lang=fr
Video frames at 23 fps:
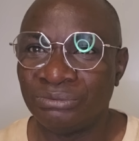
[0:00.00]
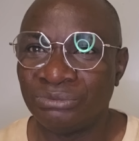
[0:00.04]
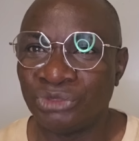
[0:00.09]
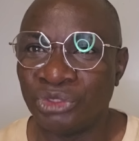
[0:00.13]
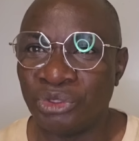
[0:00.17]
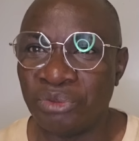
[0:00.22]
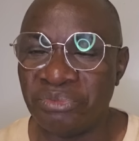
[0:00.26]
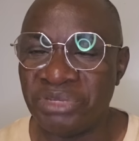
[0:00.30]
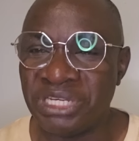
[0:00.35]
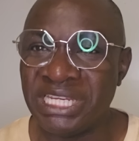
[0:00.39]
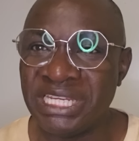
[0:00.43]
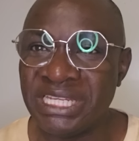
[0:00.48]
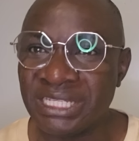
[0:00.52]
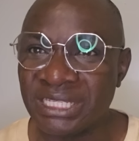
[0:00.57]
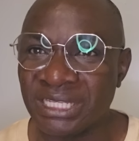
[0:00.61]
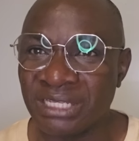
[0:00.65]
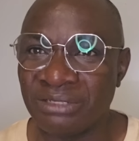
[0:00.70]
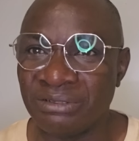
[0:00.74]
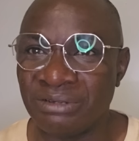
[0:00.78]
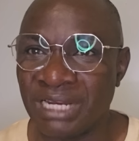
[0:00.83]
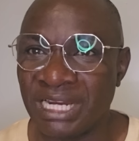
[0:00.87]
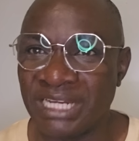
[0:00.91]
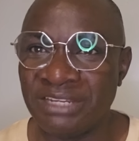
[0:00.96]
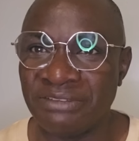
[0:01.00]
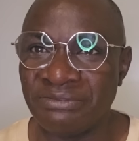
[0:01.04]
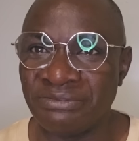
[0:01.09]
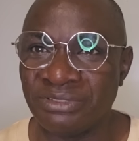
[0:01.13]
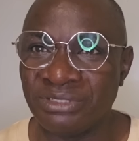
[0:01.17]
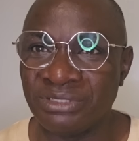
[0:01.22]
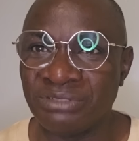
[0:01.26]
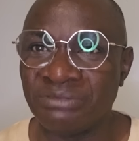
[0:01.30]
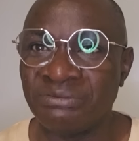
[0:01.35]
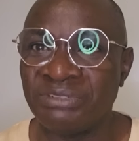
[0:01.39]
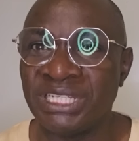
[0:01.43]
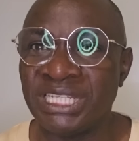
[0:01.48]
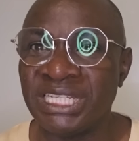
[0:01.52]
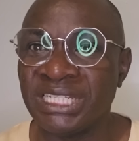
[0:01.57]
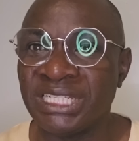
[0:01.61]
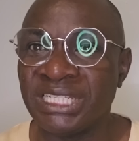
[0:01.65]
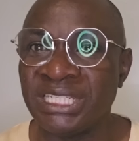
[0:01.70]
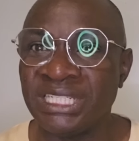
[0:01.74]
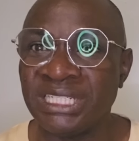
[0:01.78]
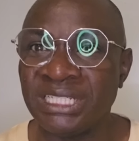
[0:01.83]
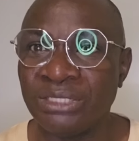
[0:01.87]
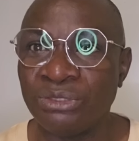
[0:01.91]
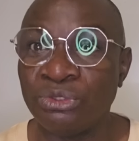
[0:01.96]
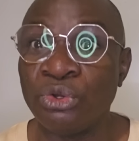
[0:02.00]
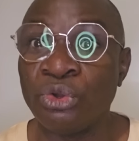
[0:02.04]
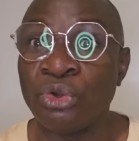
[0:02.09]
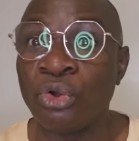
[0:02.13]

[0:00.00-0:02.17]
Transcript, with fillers: le ministre de la Défense venir dire le